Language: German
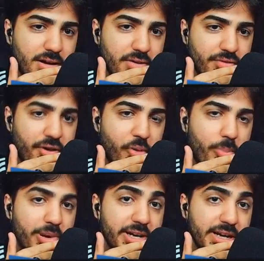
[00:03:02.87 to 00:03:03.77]

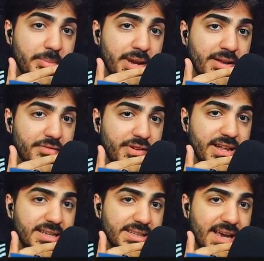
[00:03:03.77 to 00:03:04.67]
VP in meiner
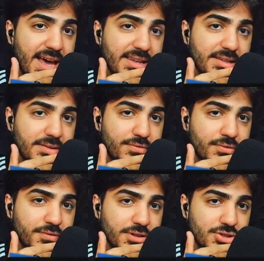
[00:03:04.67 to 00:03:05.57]
Welt. Yadi,
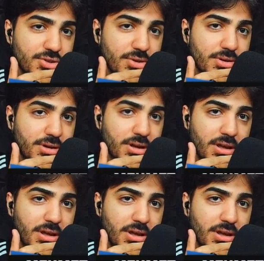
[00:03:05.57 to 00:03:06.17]
fünfter Stock.